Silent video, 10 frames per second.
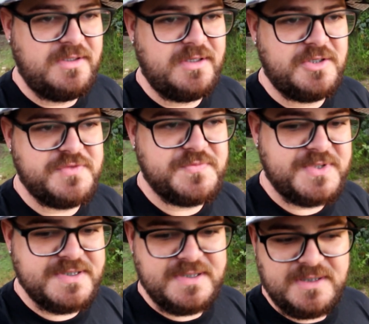E aí nós vimos
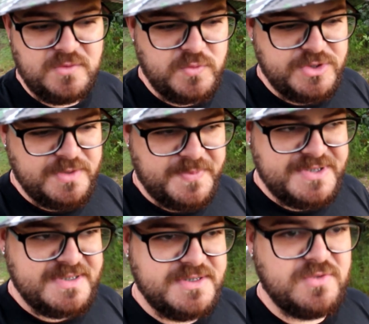que essa lagoa tinha a
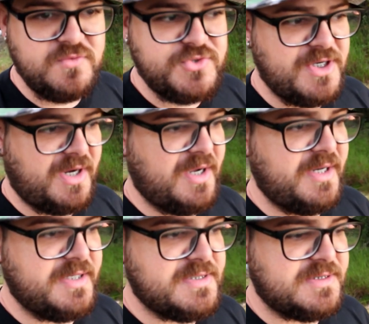presença de alguns
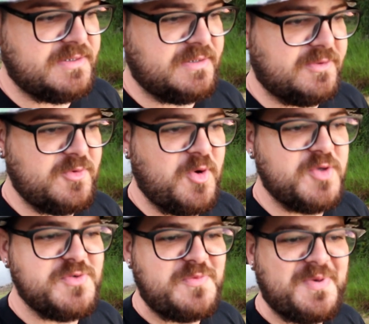jacarés. Então eu
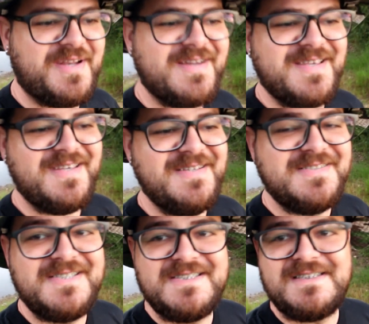resolvi parar aqui
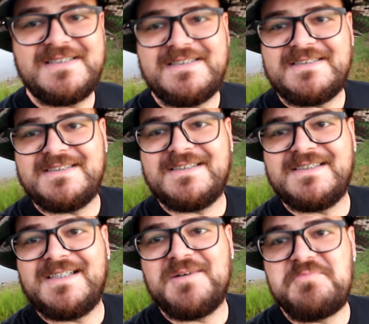
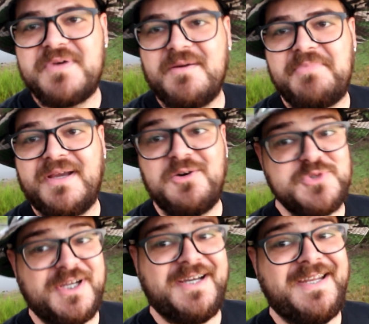para pegar um
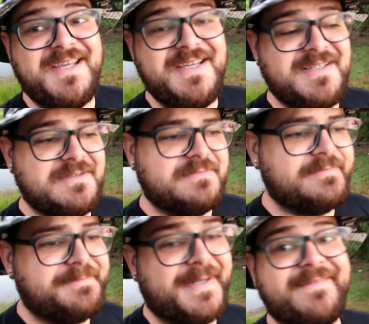jacaré,
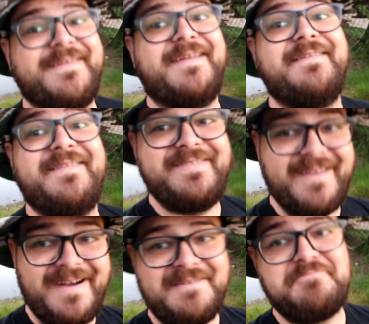para
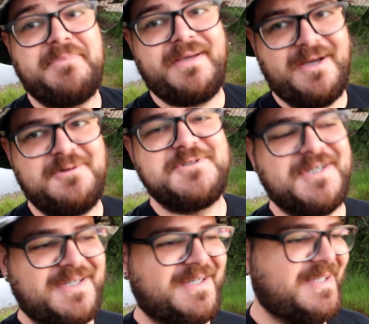tentar pegar um
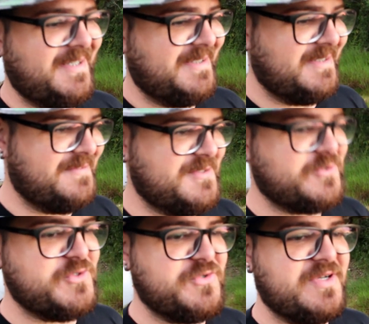jacaré e ver se
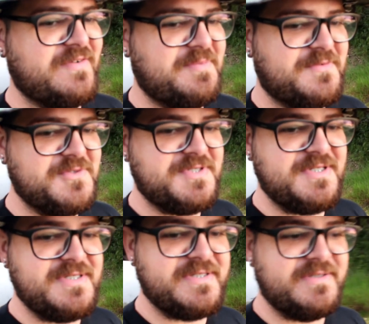eu consigo gravar para
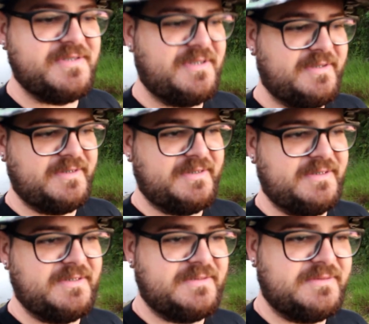vocês.
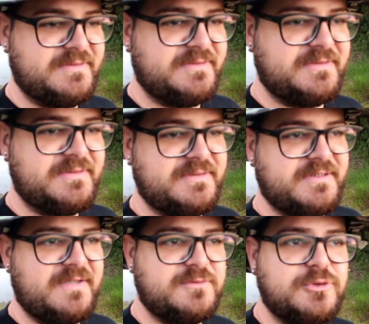
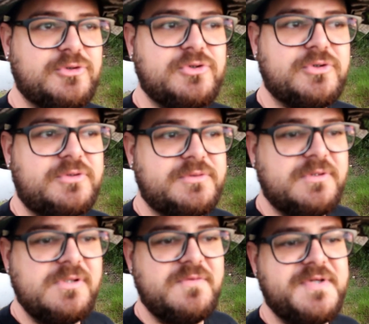Tá, vou...
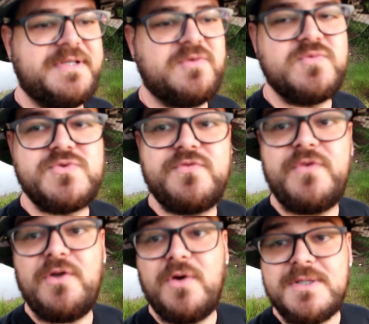Eu vi que tem uns
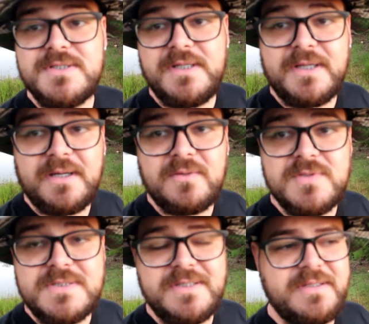filhotes ali, cara.
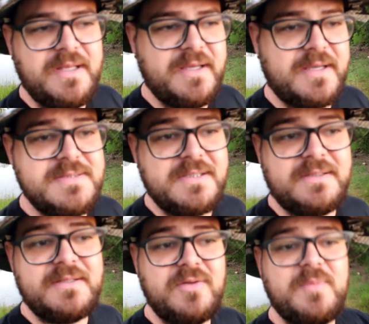Gostei da ideia. Quer dizer que
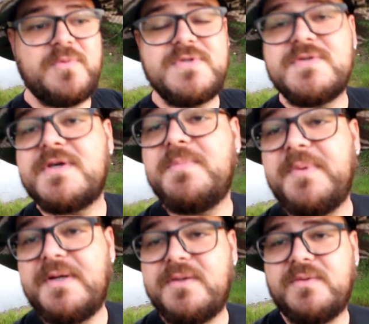tá tendo reprodução aqui
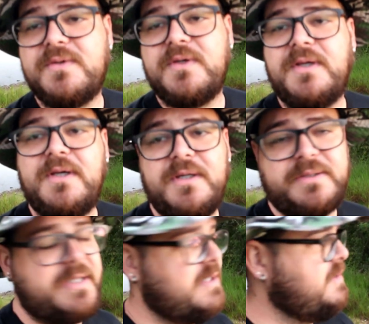perto. Né?